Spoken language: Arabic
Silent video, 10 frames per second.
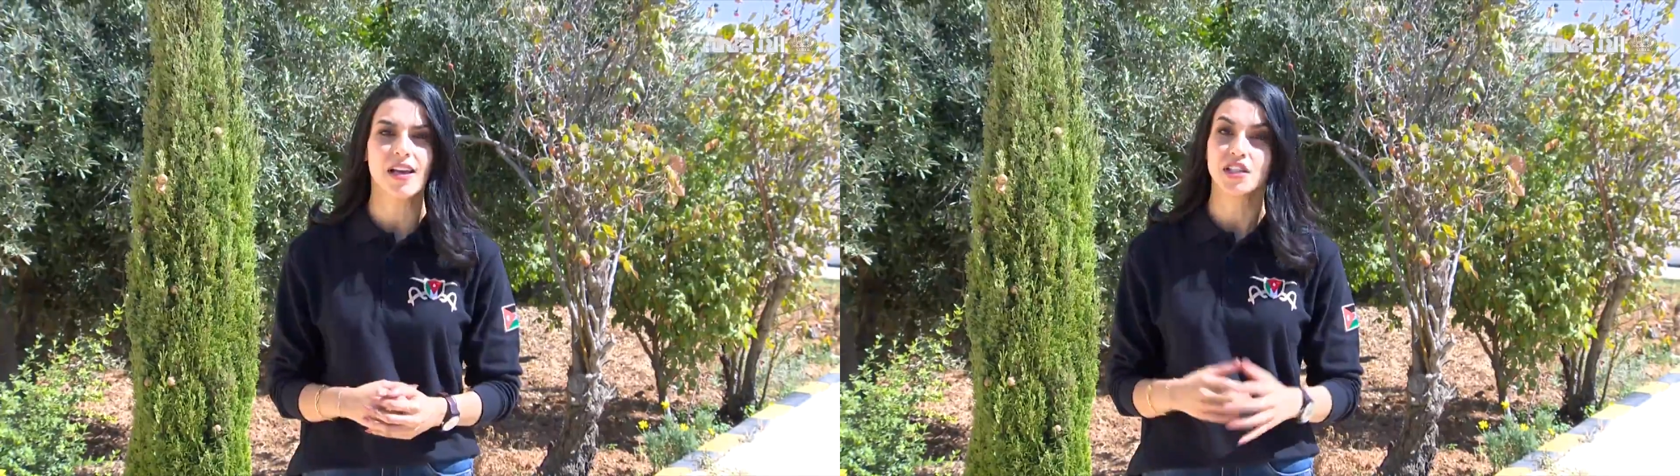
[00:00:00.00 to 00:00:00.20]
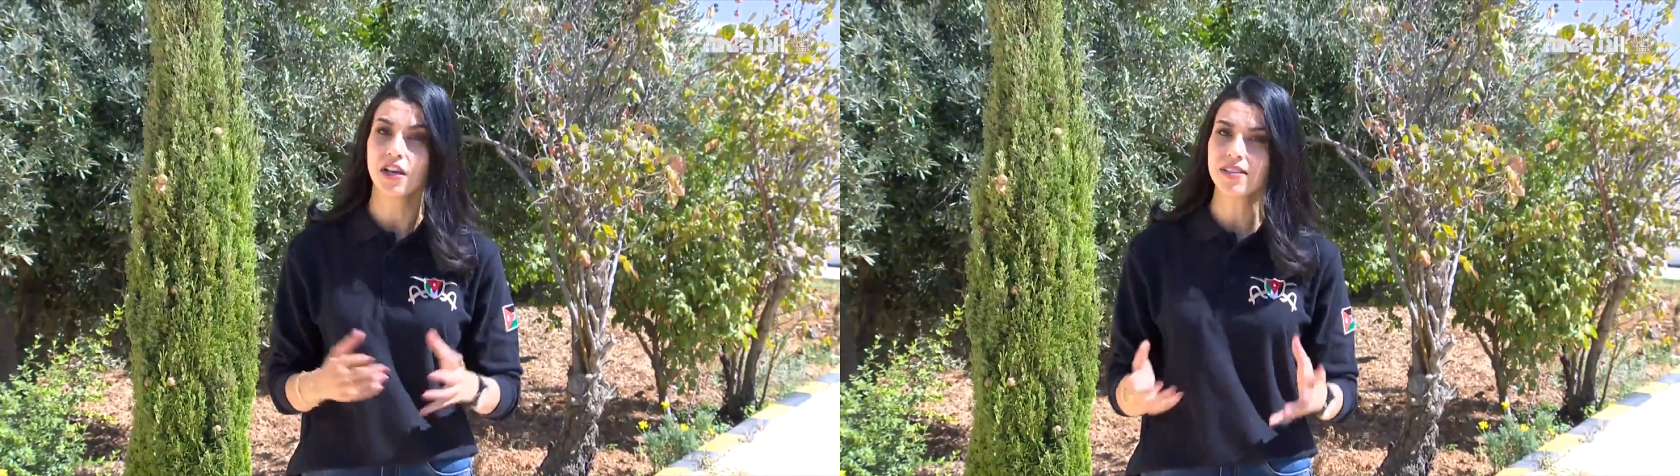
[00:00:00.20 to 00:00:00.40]

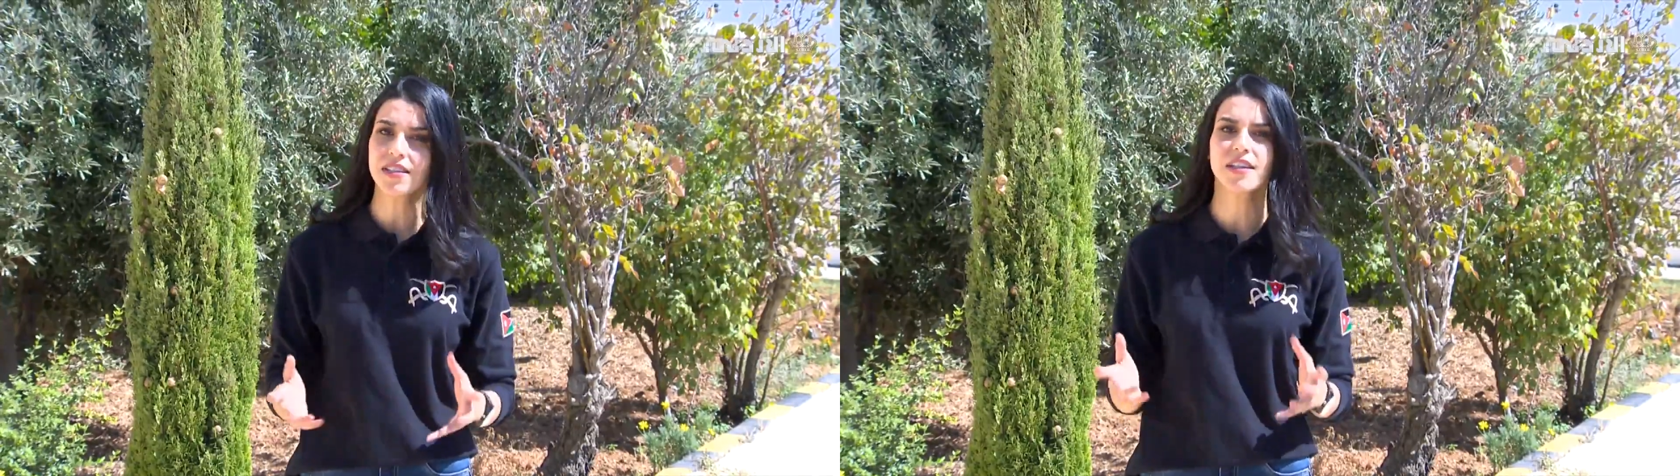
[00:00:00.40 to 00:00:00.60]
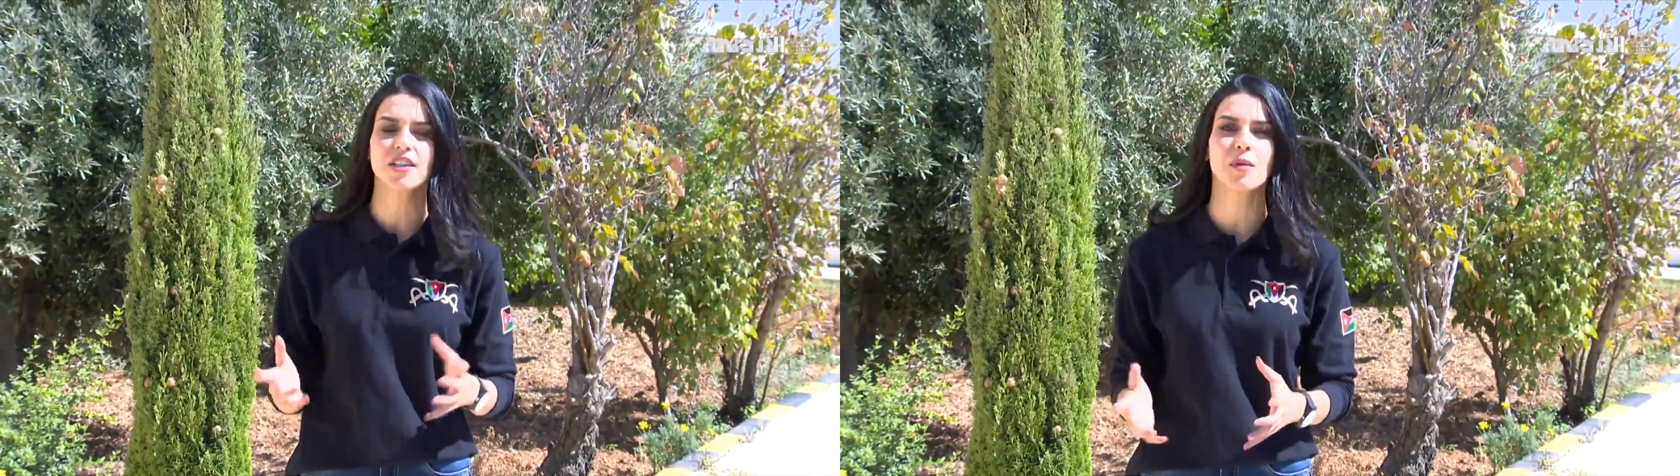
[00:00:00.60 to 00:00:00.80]

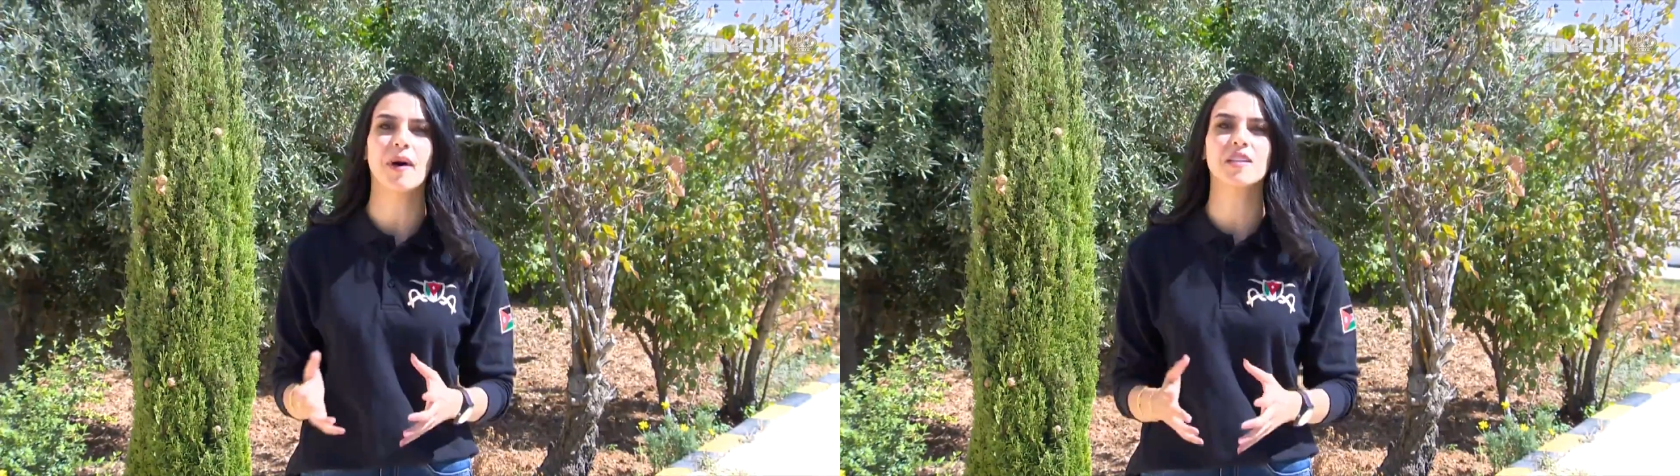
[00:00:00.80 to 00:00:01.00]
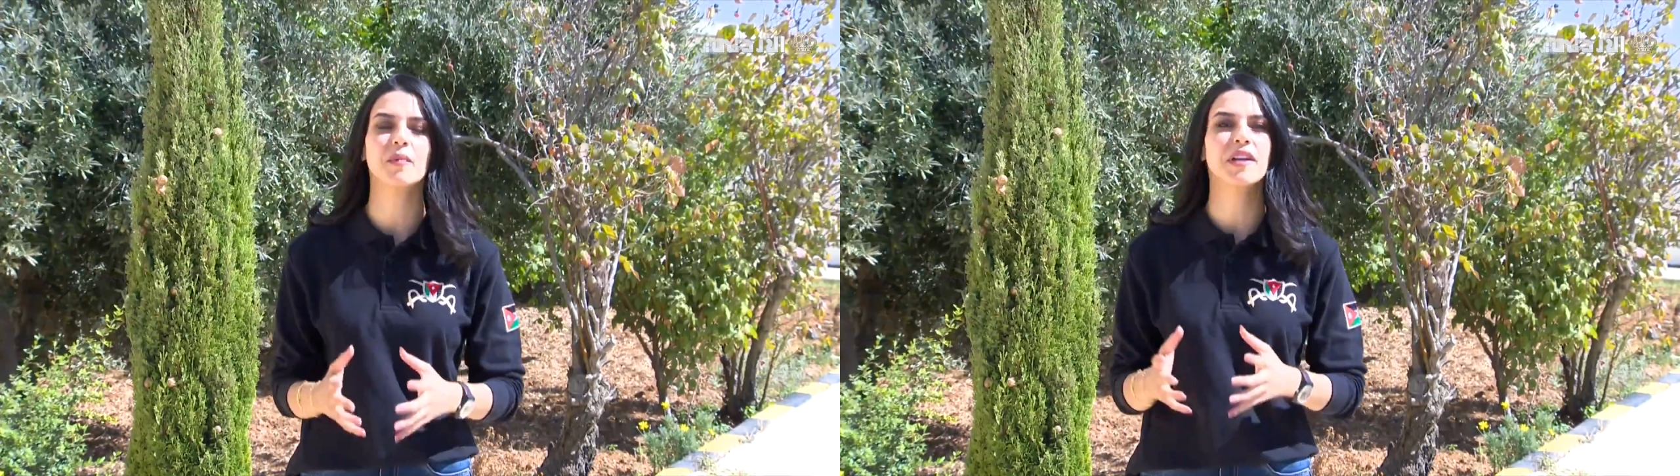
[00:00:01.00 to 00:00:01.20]
شخصية
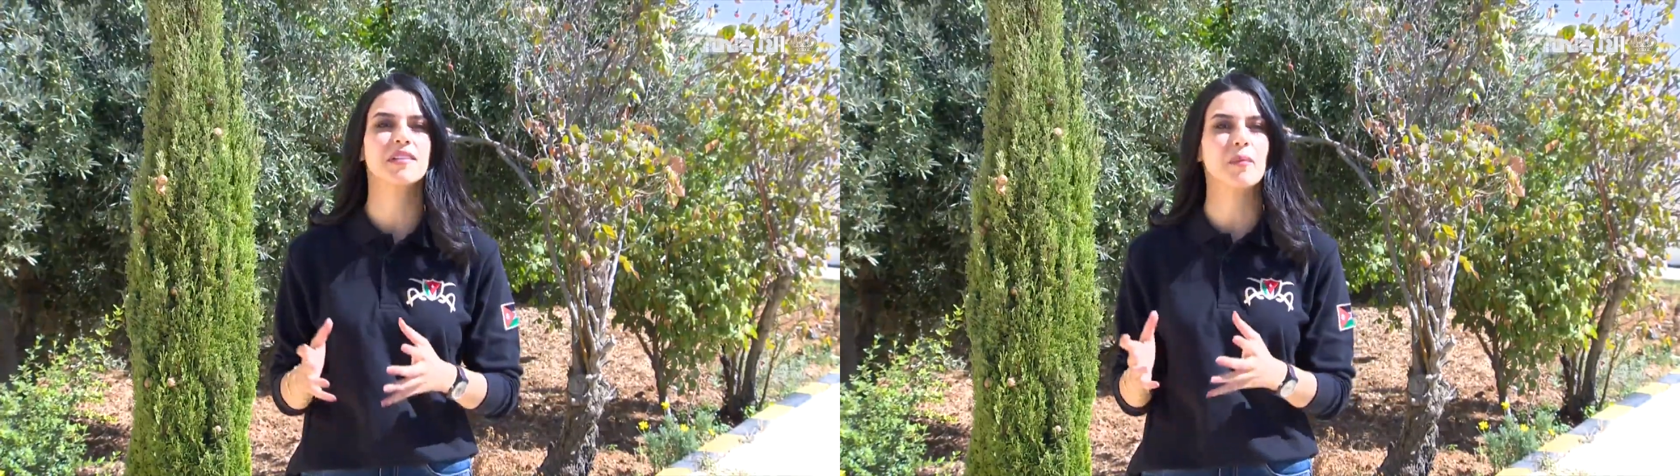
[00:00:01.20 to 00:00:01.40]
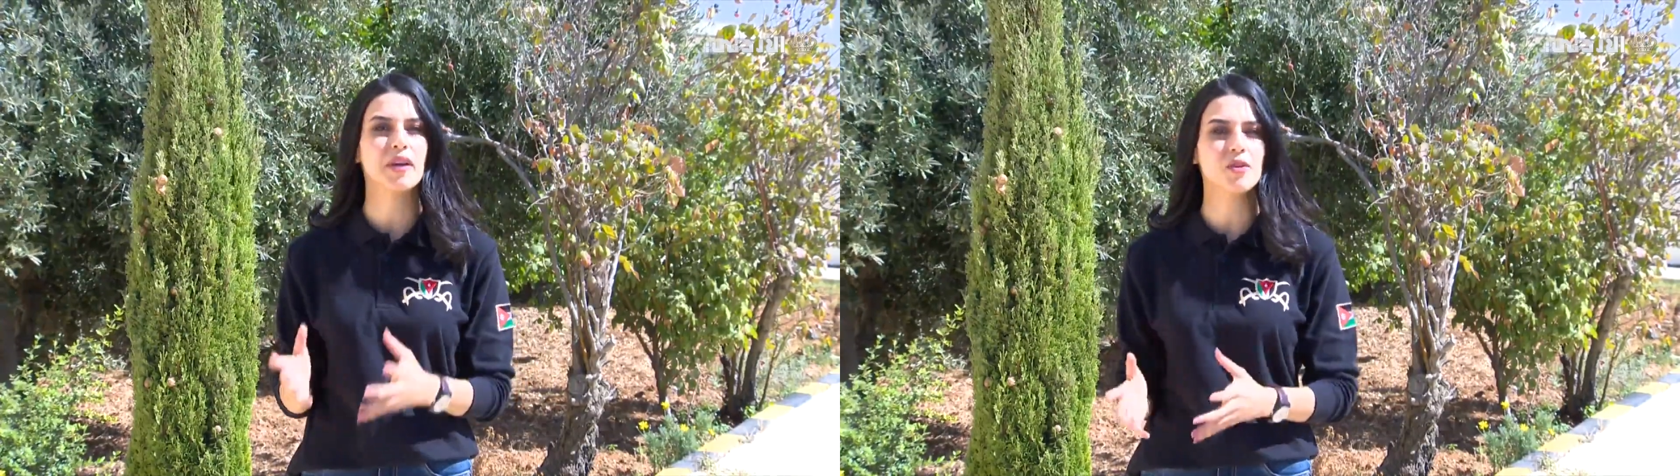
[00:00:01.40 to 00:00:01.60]
جمعت بين
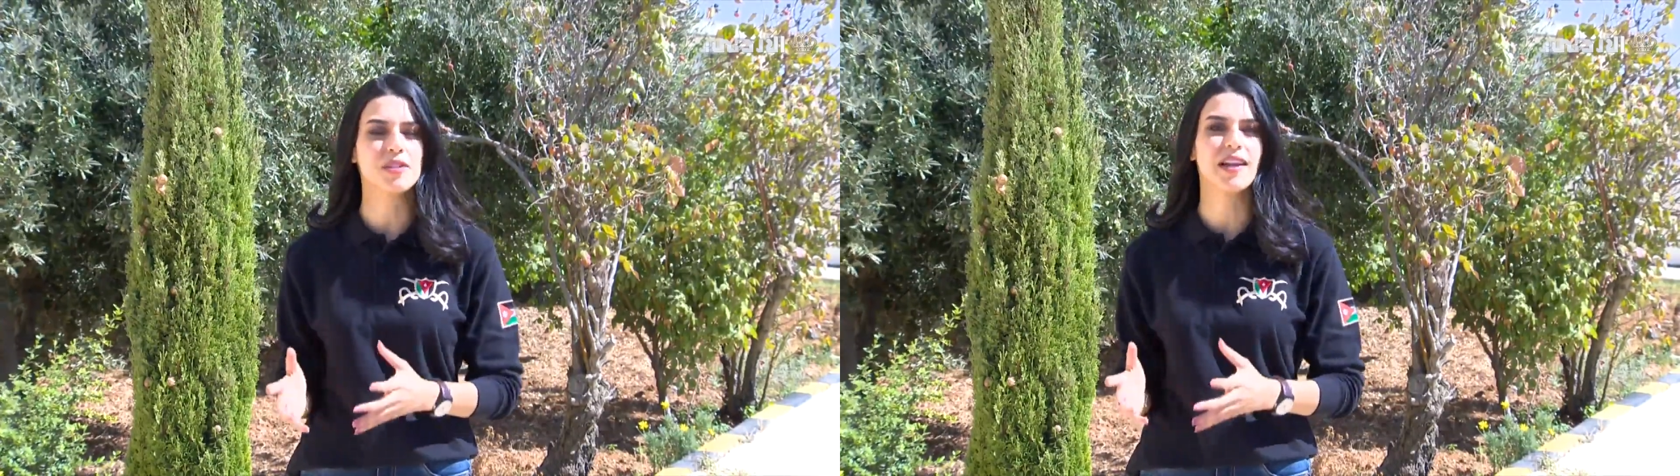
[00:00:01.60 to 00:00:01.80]
التميز